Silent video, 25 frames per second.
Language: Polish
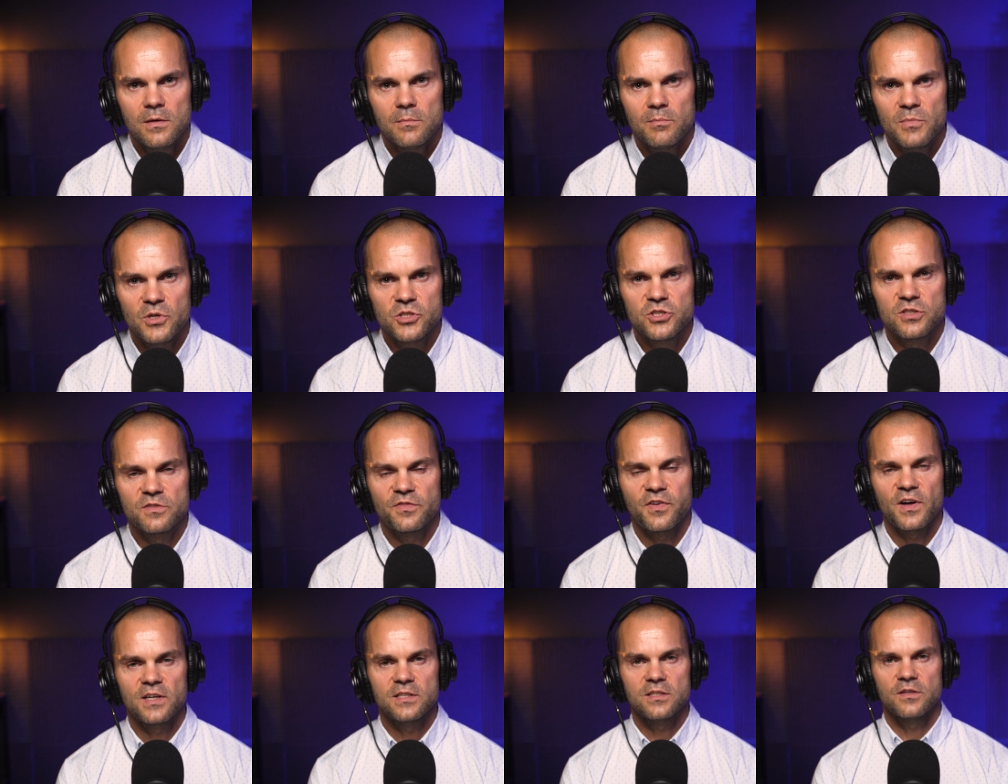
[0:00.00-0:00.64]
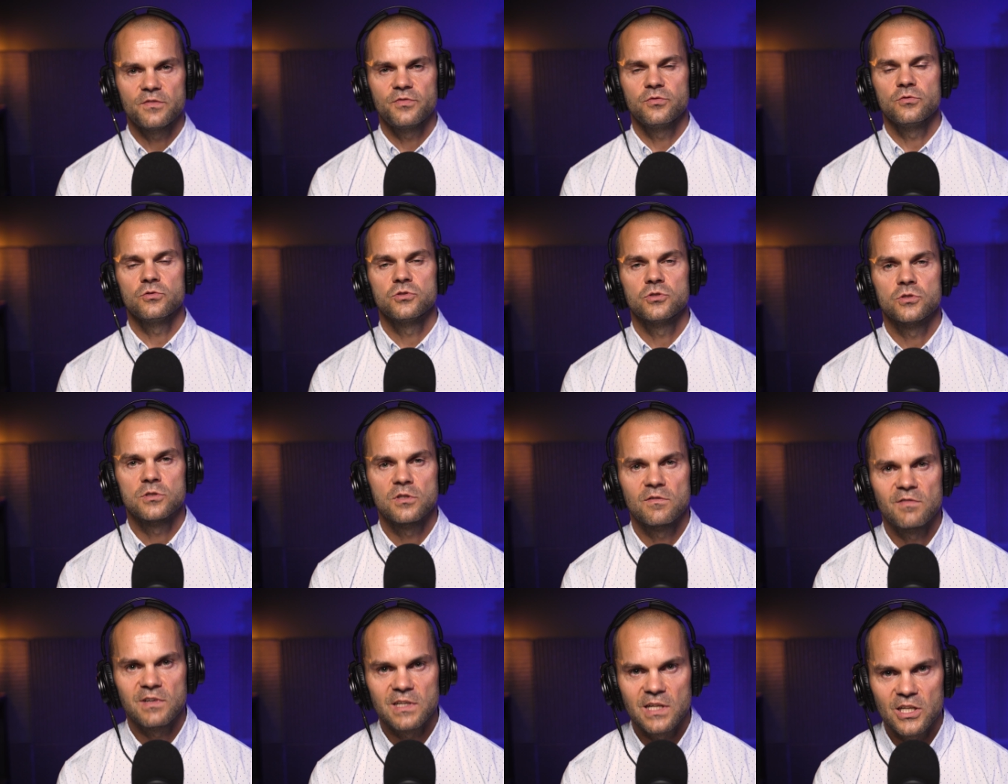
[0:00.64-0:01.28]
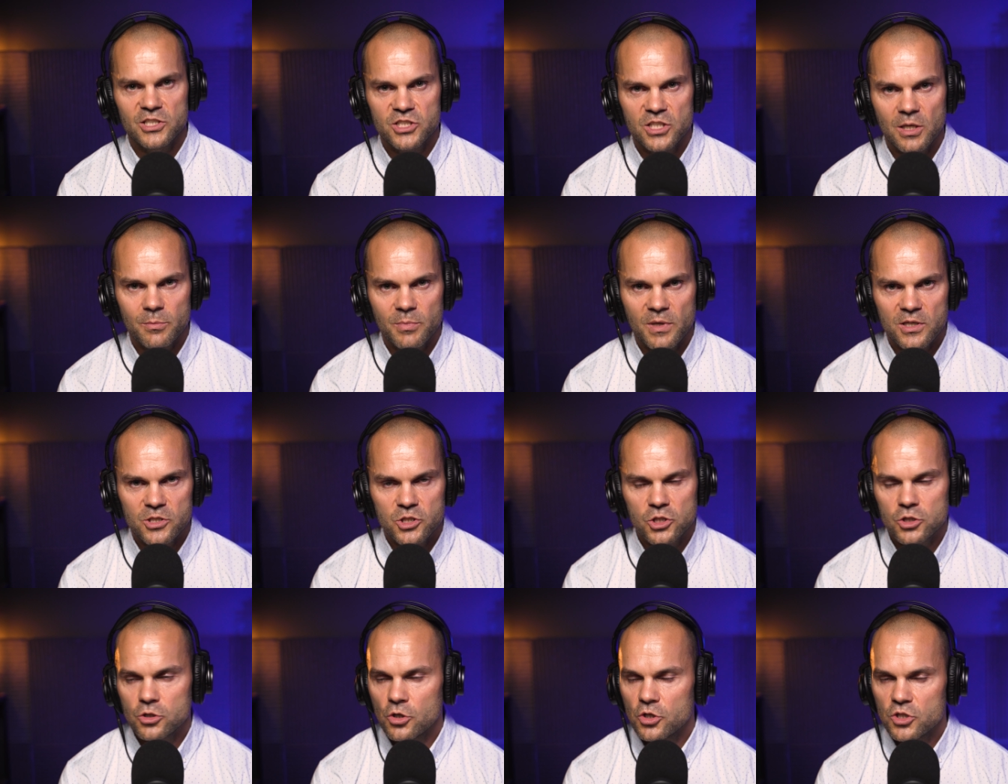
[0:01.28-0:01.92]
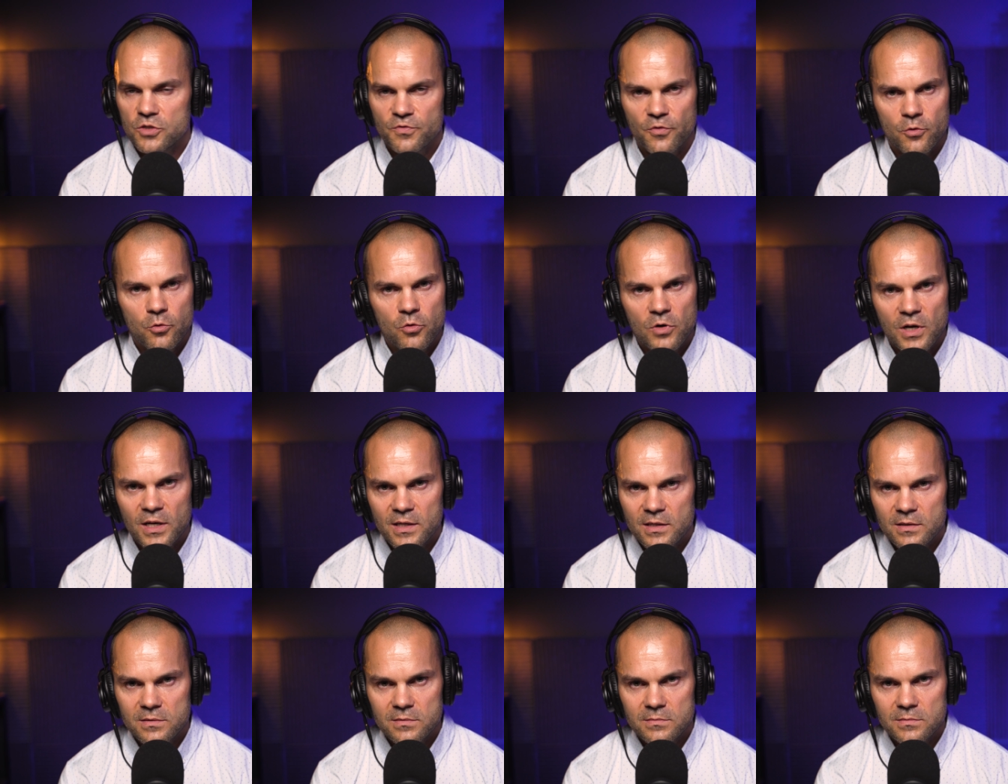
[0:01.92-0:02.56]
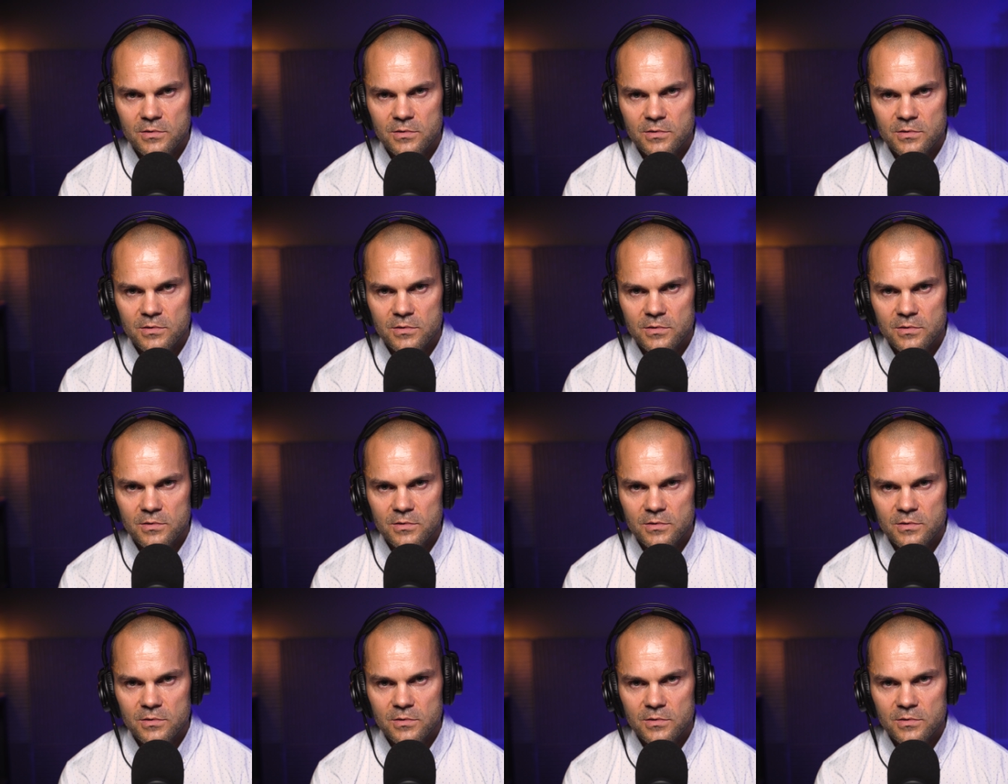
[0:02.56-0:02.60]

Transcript: będzie fajnie funkcjonować dla ciebie, czy to jest w ogóle,